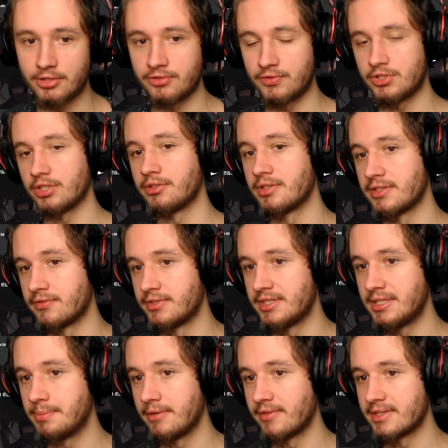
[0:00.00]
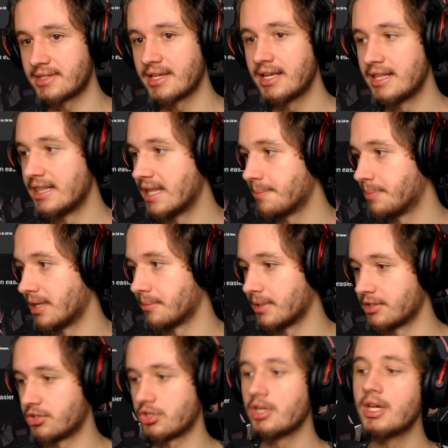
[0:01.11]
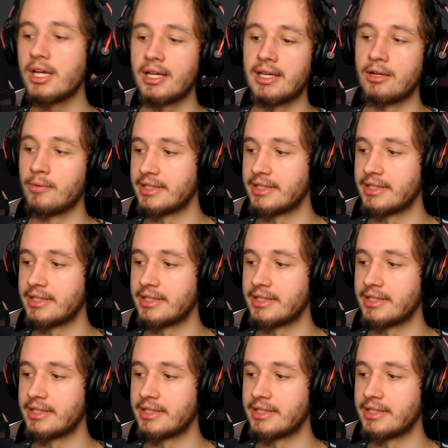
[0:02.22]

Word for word: oczywiście to jest w zipie, więc lepiej mieć e,